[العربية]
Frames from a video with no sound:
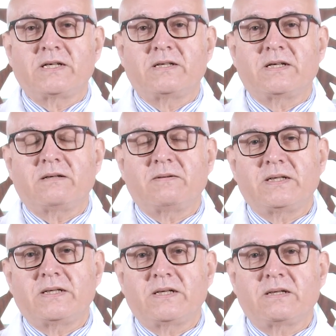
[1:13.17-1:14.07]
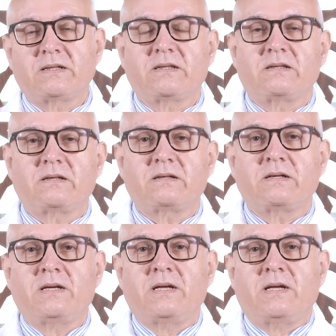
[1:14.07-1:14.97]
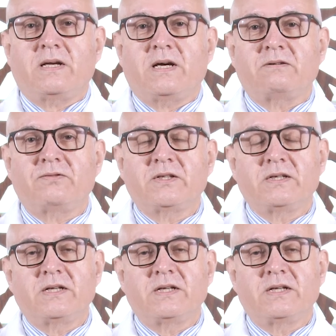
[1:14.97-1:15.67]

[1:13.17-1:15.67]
أيضا عمليات آه، الفتق